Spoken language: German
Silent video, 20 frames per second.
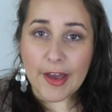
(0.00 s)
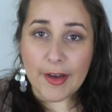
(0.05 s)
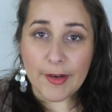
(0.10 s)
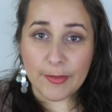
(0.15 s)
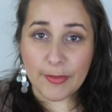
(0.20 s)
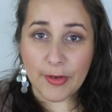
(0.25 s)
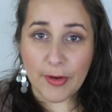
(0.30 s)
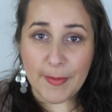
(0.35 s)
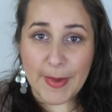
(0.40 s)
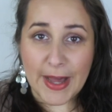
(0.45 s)

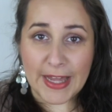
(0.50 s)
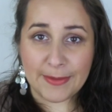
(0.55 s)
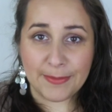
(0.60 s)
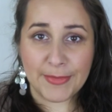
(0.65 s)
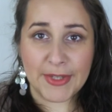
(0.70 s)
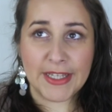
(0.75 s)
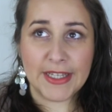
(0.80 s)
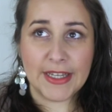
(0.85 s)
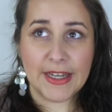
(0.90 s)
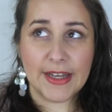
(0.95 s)
wo man
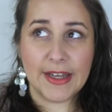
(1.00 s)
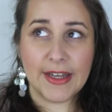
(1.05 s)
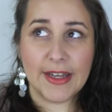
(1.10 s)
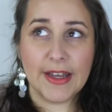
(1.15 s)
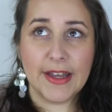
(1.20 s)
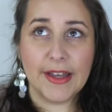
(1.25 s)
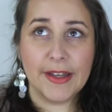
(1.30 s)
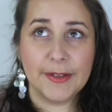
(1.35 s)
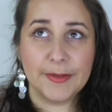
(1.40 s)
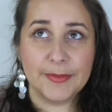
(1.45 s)

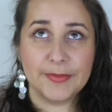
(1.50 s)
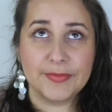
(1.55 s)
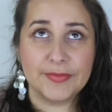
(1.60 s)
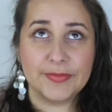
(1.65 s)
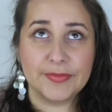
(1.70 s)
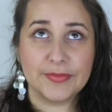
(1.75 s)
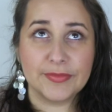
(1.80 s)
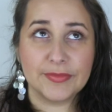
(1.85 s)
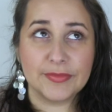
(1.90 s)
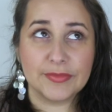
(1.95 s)
mir
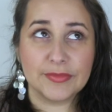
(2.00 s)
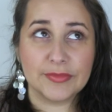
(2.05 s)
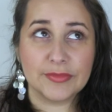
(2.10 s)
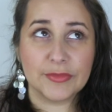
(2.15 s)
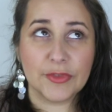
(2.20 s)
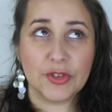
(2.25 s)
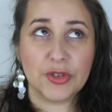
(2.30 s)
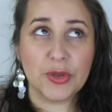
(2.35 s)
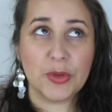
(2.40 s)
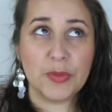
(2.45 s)

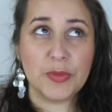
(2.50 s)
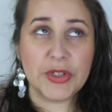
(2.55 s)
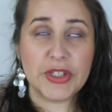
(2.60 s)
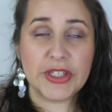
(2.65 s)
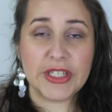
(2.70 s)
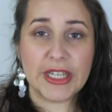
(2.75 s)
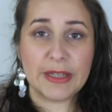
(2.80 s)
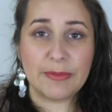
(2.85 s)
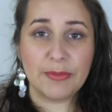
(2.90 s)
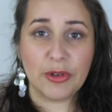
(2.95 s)
so ein
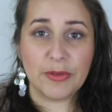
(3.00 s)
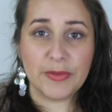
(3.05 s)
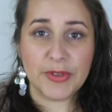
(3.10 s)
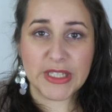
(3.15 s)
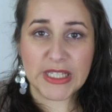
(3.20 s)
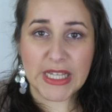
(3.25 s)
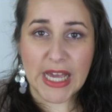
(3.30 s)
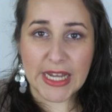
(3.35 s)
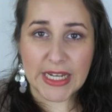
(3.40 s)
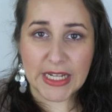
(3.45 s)
bisschen
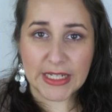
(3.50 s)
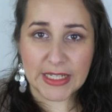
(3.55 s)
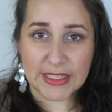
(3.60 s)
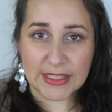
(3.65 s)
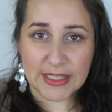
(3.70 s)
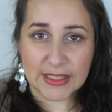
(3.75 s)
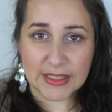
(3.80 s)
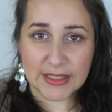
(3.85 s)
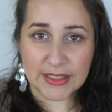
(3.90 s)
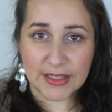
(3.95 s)
prophezeit hat,
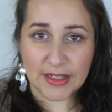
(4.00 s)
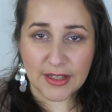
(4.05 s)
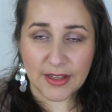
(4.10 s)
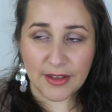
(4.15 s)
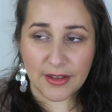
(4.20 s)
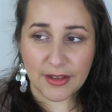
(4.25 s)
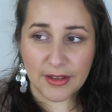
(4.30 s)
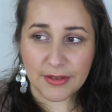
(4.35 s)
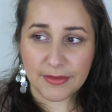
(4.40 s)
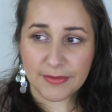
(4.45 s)
dass es
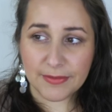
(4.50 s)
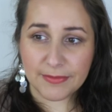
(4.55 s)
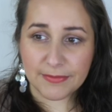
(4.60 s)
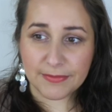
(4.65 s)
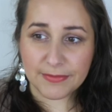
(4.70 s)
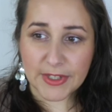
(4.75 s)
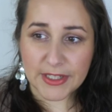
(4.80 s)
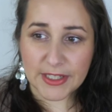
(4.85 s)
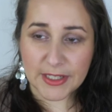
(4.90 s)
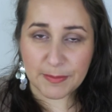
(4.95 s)
äh,
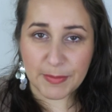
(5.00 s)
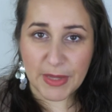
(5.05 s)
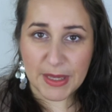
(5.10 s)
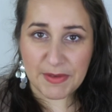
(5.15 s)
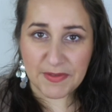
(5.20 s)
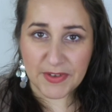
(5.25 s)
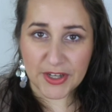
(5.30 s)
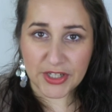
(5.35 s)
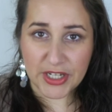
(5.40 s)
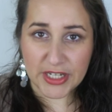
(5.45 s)
dass das
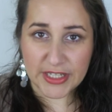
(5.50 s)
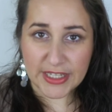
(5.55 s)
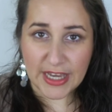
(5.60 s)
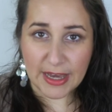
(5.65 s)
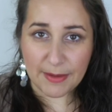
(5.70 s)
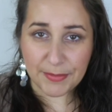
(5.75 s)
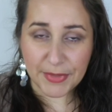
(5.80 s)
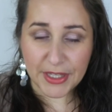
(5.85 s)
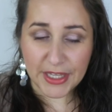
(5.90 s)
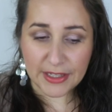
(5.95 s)
Baby wahrscheinlich
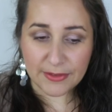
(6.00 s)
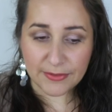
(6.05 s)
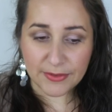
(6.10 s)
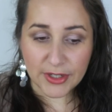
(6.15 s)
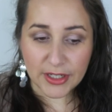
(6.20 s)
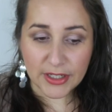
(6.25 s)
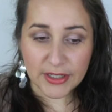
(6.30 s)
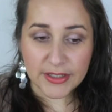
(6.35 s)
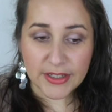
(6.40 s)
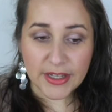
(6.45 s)
abgehen
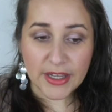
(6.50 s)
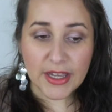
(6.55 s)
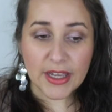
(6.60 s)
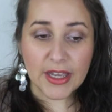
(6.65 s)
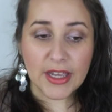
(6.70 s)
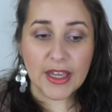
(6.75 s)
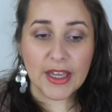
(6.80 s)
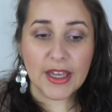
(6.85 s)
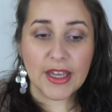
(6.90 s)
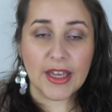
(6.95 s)
wird.
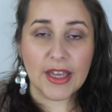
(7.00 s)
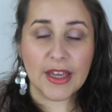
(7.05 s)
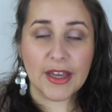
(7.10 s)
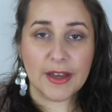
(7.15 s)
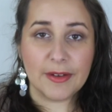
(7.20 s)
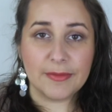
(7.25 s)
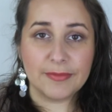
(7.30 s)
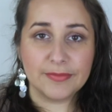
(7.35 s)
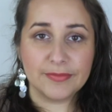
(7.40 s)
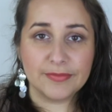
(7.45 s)

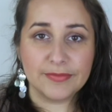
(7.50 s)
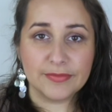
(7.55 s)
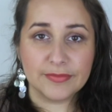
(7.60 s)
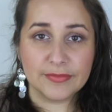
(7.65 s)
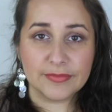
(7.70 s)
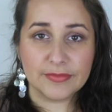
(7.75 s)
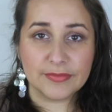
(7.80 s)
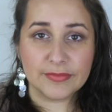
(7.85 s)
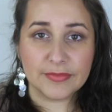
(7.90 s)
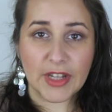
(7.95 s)
Ähm,
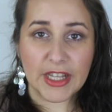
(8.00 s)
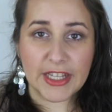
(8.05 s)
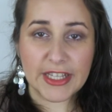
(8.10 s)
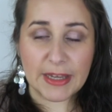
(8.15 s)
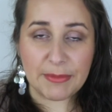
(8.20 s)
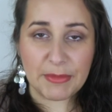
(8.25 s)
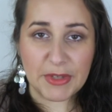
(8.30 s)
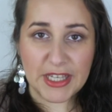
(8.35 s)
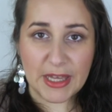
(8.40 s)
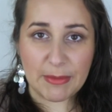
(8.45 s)
ich
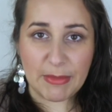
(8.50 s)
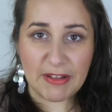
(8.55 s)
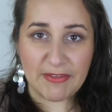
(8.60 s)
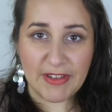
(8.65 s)
habe mich aber